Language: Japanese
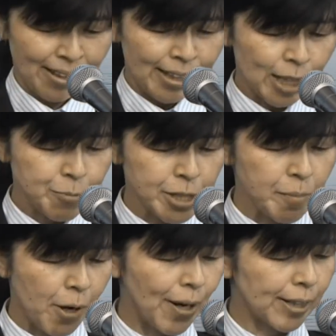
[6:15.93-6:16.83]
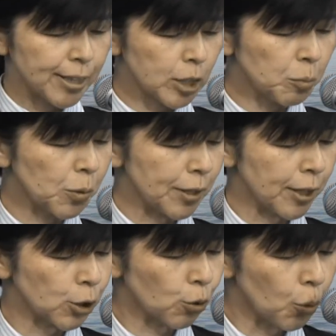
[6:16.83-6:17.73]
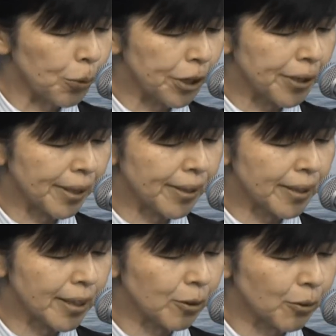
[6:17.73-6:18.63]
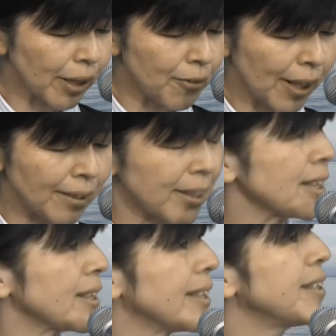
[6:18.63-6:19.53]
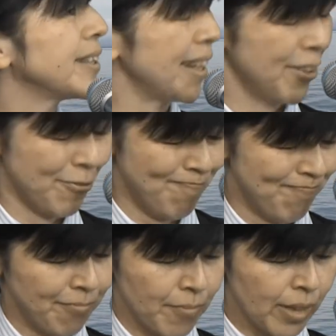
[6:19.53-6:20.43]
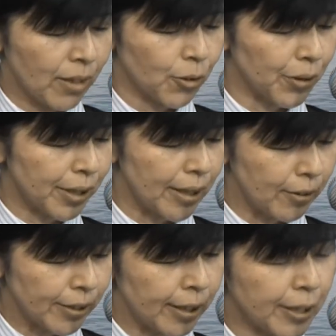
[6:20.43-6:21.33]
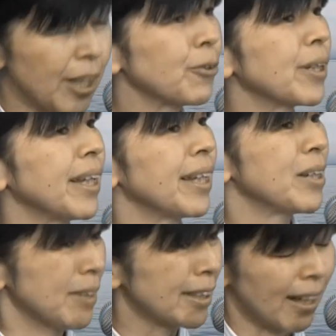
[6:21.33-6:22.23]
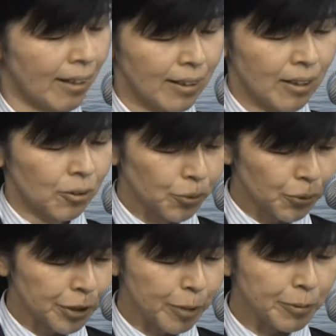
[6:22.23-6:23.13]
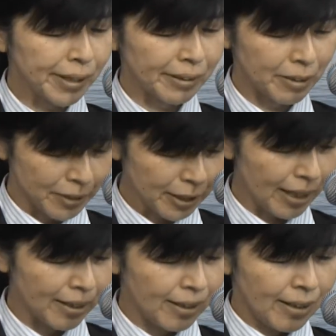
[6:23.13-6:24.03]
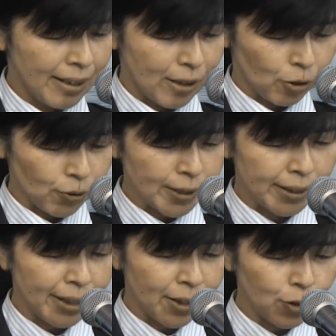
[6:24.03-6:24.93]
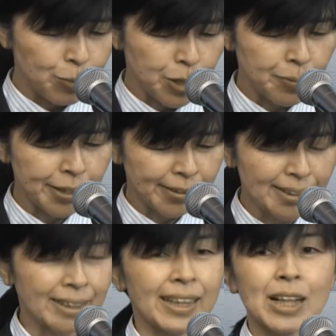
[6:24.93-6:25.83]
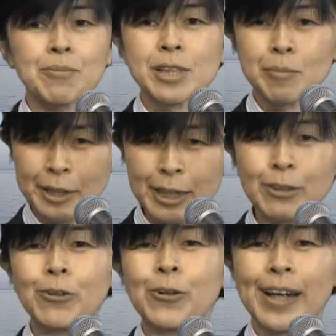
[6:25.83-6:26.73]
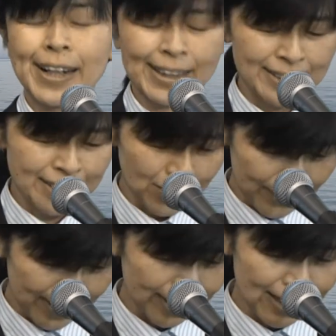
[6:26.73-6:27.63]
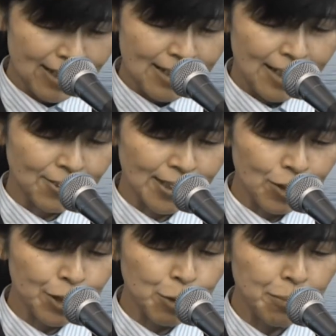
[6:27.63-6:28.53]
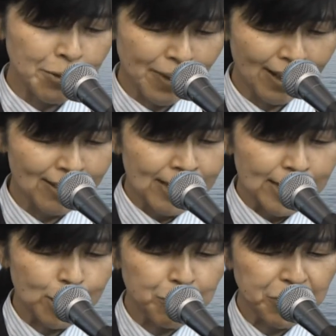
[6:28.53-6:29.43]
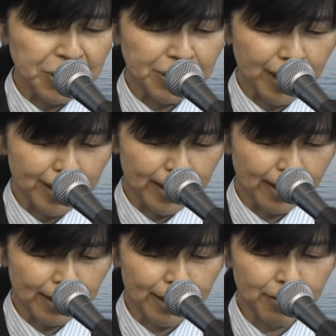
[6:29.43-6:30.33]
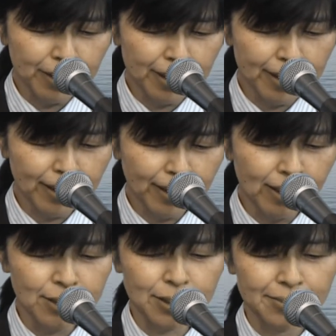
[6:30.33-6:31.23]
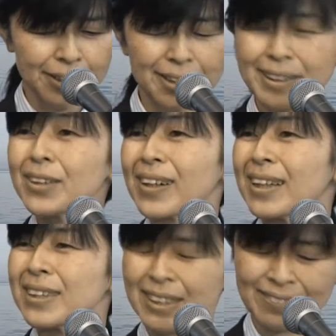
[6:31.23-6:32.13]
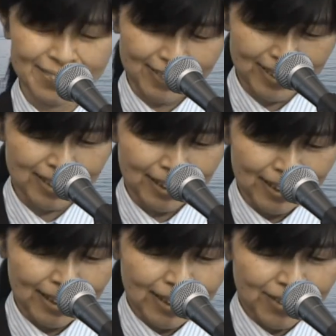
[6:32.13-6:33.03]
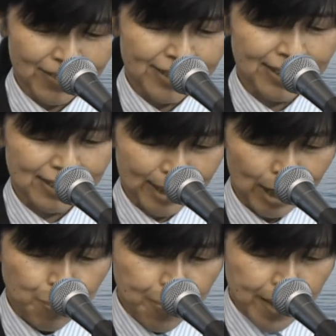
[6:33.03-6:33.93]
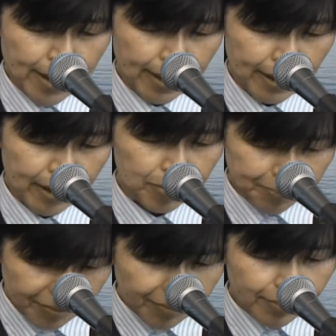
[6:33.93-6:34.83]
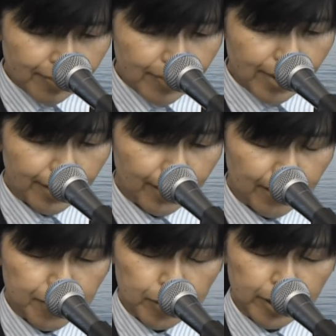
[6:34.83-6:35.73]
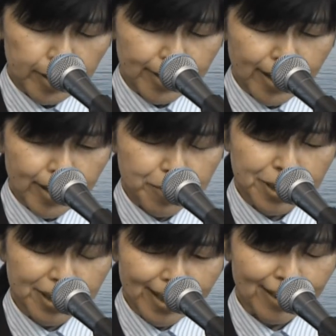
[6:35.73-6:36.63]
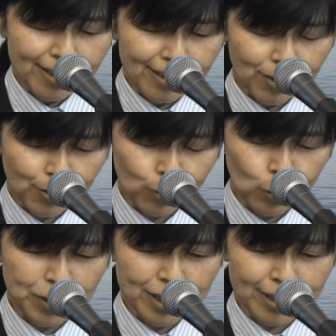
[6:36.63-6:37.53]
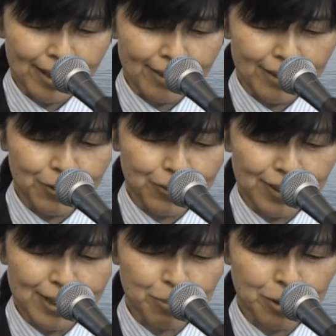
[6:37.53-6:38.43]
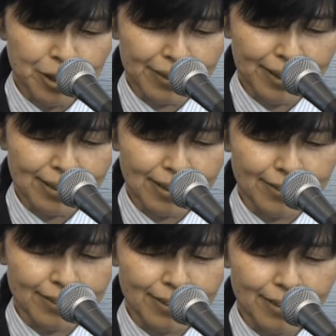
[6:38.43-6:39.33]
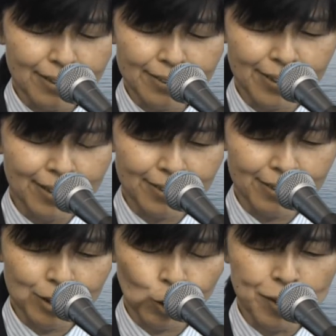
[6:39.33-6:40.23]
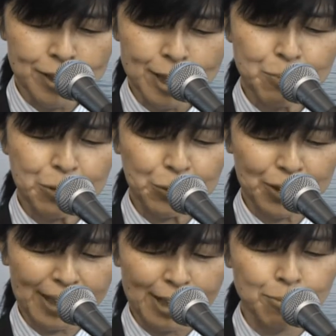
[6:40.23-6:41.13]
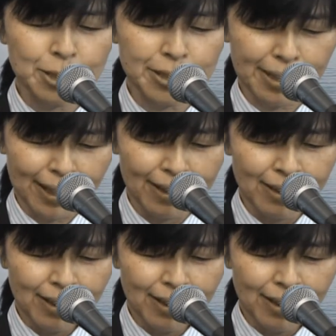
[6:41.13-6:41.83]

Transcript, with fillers: 神様はいつも私と共にいてくださることが分かったし信じていると言って洗礼を受けていきました本当に涙が出ましたこの洗礼を導いてくださった神様に心から感謝しますあと3点目は賛美の働き楽器の働きが進んでいるなと感じたことです特にですね、えーえ全体みんなであの子どもたちが日本語で賛美してくださるくれる特別賛美の時がありましたが